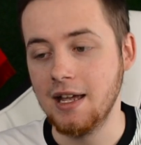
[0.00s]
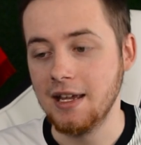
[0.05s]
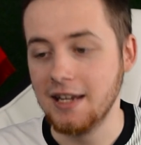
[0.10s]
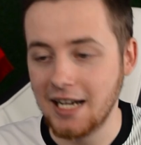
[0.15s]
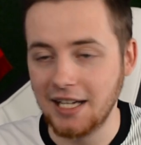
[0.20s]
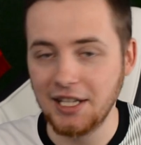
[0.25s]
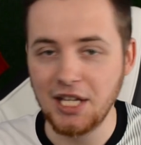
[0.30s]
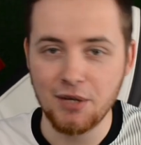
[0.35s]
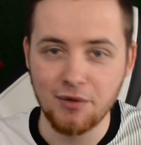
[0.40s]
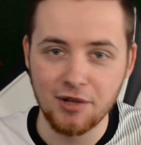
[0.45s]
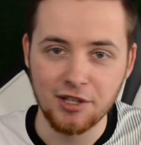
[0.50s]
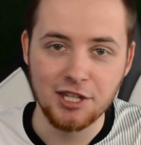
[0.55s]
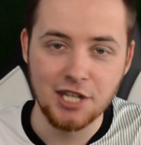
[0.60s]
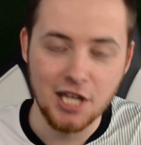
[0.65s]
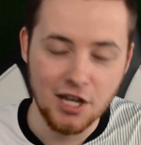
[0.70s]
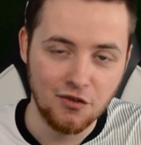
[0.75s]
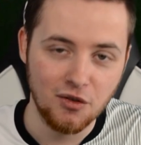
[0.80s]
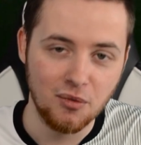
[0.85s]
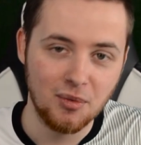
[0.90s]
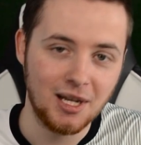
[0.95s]
Ja nawet
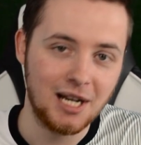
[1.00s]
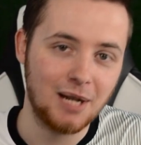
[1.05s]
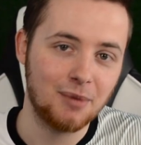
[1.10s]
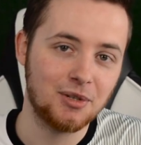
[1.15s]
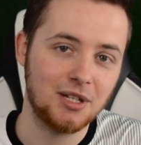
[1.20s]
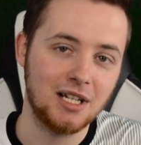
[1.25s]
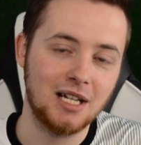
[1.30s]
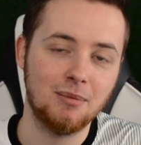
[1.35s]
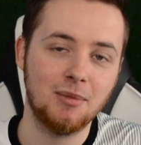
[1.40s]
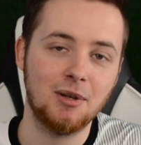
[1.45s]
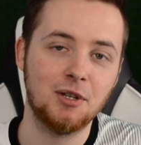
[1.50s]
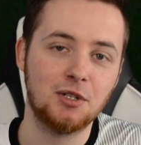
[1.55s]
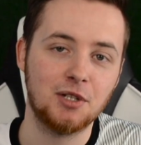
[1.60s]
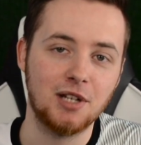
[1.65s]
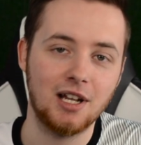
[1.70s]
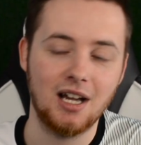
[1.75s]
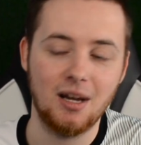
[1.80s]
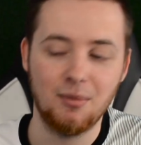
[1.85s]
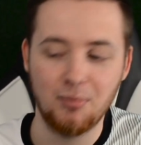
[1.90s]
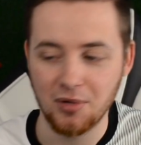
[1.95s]
nie wybieram się na mecz
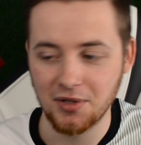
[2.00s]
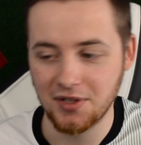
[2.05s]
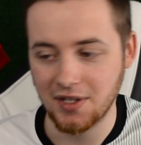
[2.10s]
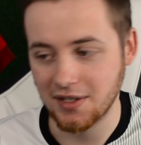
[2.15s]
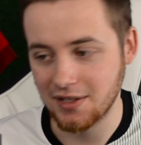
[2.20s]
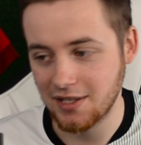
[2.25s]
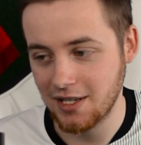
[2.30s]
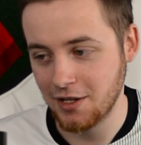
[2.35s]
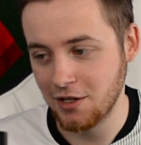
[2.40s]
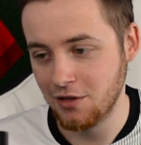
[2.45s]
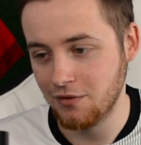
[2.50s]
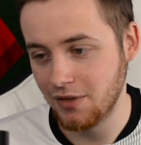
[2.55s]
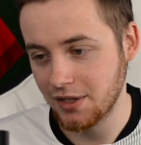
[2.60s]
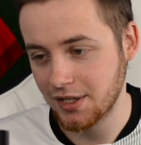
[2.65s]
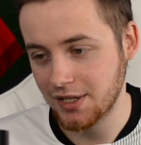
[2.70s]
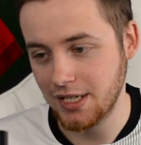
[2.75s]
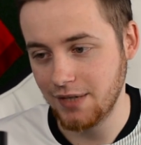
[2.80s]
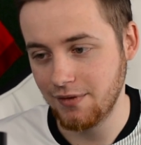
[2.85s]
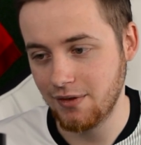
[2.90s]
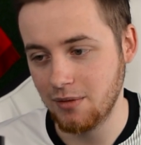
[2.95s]
Lecha Poznań z Legią
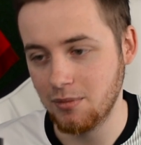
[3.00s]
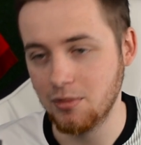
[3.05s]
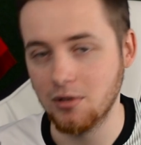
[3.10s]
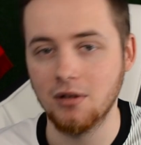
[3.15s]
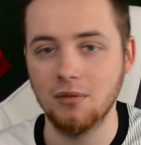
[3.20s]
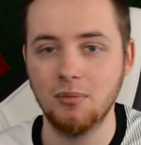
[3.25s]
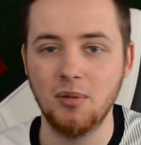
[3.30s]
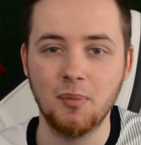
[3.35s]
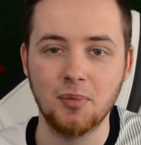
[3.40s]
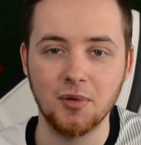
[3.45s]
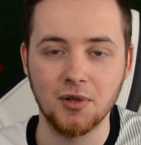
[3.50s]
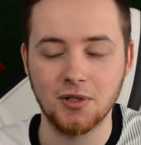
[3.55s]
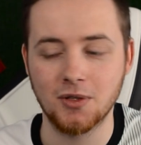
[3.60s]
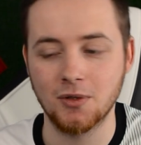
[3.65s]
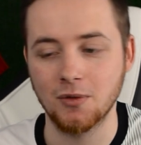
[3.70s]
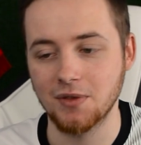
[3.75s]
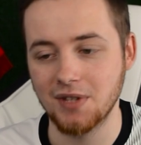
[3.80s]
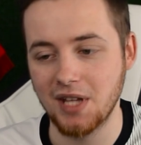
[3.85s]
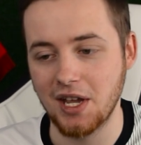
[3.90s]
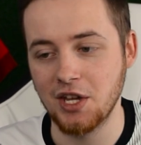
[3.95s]
Warszawa, bo po
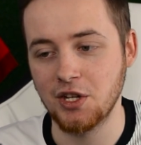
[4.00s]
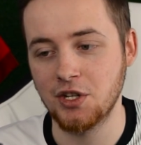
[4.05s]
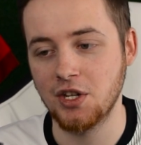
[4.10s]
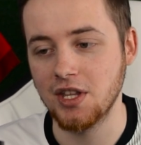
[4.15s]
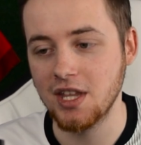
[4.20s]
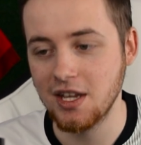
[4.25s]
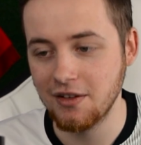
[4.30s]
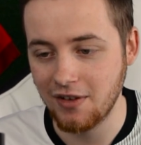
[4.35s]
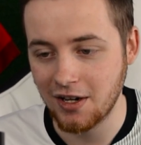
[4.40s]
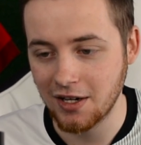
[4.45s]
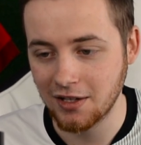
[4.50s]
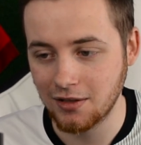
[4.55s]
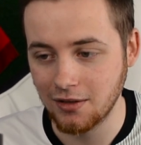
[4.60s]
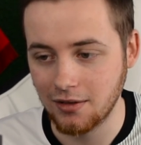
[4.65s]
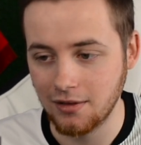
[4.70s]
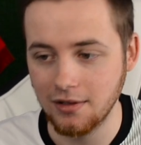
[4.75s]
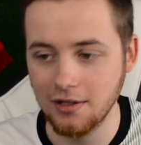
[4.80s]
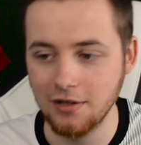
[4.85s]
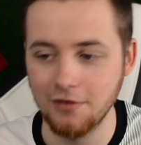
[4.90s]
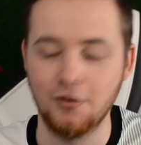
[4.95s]
prostu uznaję, że nie
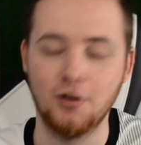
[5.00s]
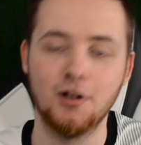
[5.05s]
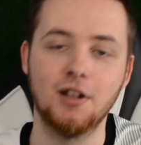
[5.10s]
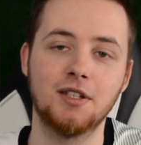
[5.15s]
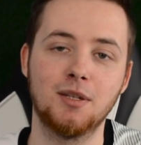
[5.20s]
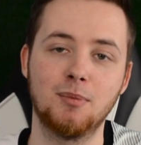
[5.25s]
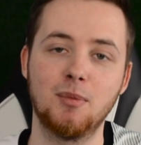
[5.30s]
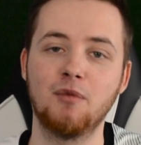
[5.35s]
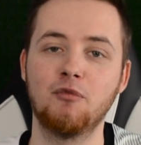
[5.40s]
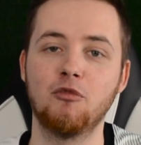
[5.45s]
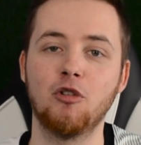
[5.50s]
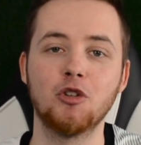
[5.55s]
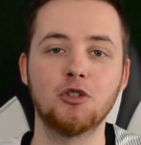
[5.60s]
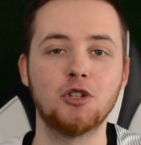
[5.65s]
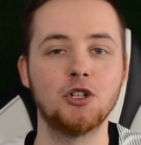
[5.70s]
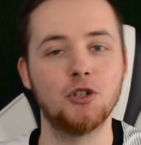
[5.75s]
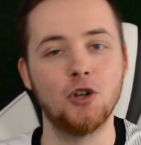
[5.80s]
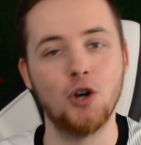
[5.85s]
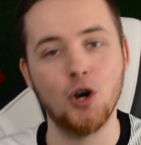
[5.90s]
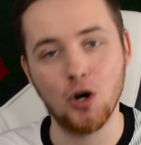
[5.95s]
warto i wolę sobie
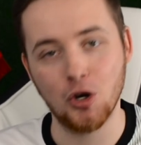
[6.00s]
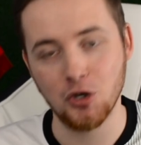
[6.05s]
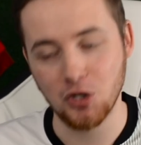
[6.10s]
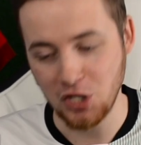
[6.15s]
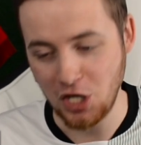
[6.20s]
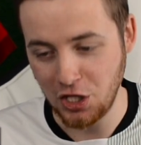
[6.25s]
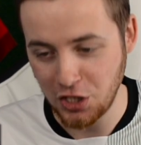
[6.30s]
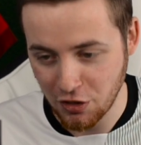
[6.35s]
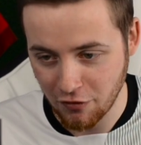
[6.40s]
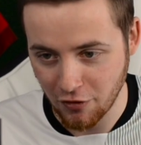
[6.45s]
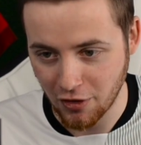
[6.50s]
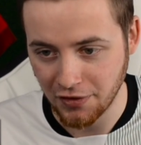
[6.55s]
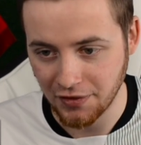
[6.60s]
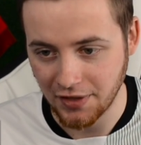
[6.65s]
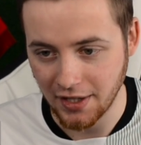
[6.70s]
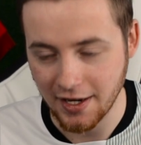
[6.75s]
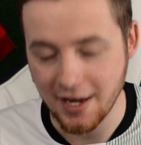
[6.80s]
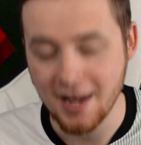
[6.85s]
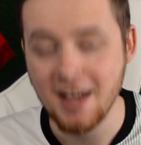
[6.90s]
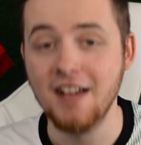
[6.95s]
włączyć o godzinie
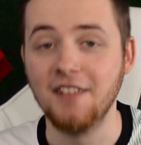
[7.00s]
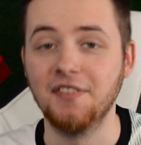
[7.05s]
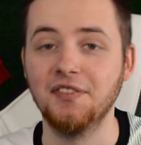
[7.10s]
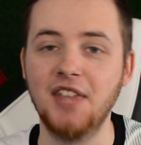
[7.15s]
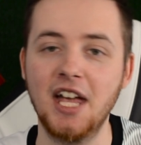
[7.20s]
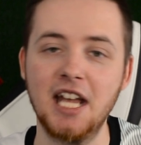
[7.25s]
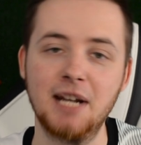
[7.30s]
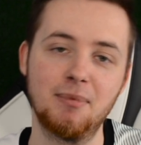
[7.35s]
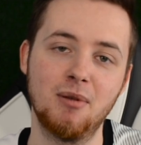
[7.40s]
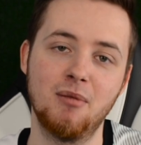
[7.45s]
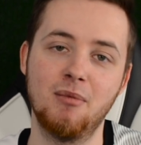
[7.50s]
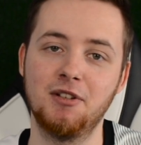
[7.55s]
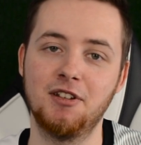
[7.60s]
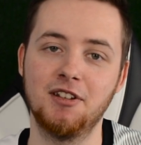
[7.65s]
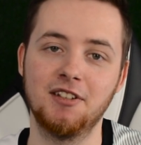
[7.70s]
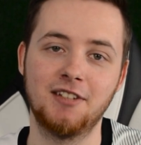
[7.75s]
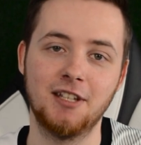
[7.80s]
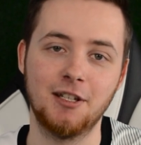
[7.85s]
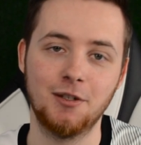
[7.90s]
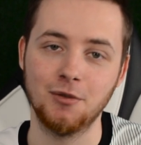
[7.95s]
9 derby
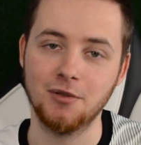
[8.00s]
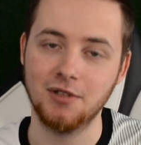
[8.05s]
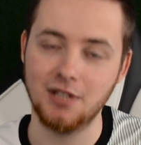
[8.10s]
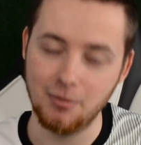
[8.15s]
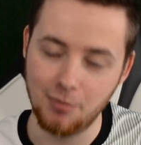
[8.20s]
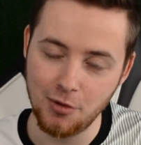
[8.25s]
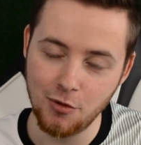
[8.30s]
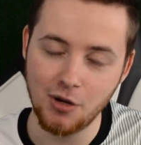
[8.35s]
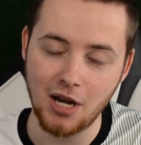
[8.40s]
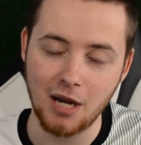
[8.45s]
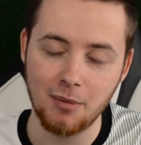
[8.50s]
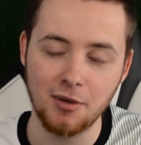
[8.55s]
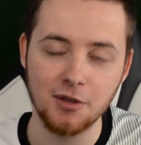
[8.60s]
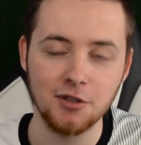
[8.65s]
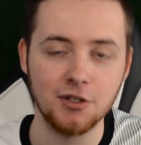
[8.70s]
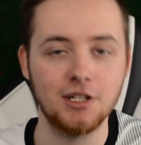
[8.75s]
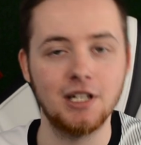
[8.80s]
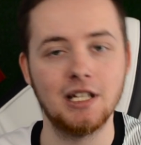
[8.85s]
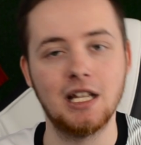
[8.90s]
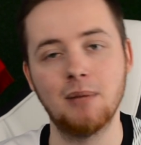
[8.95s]
Manchesteru, gdzie piłka
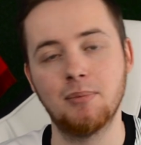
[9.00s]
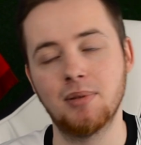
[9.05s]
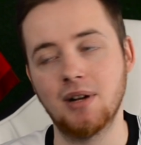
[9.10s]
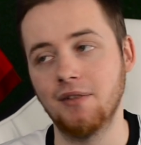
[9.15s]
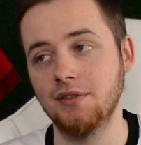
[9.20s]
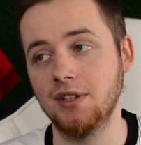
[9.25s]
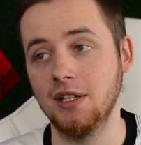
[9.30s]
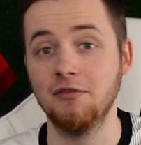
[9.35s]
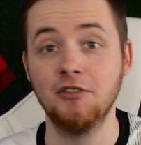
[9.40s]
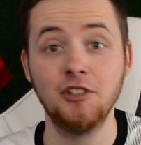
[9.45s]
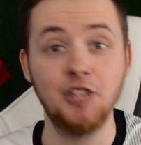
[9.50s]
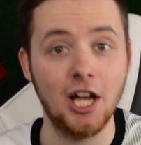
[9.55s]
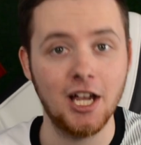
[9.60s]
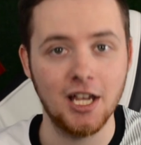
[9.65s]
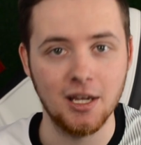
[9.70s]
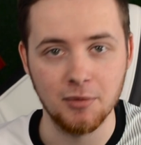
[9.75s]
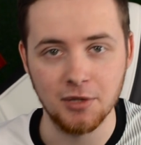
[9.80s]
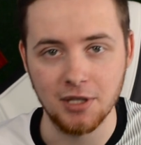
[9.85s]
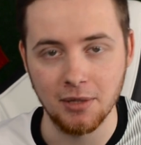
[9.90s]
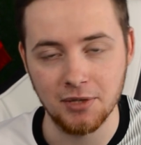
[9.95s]
będzie na naprawdę,
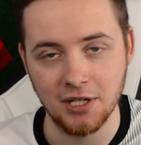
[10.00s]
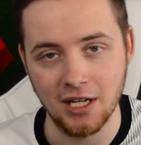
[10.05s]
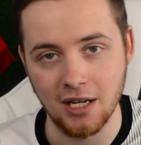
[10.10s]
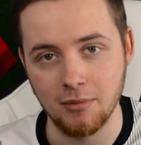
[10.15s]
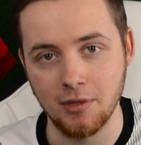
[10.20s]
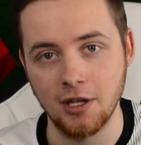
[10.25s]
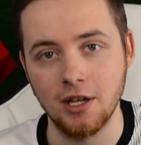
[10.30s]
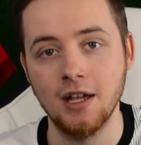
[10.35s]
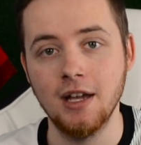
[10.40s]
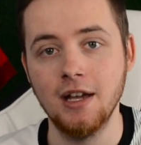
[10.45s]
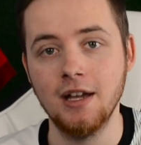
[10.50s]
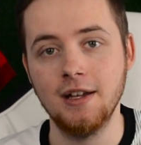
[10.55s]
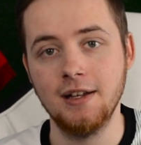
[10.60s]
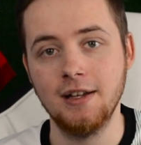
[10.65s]
wydaje mi się przynajmniej,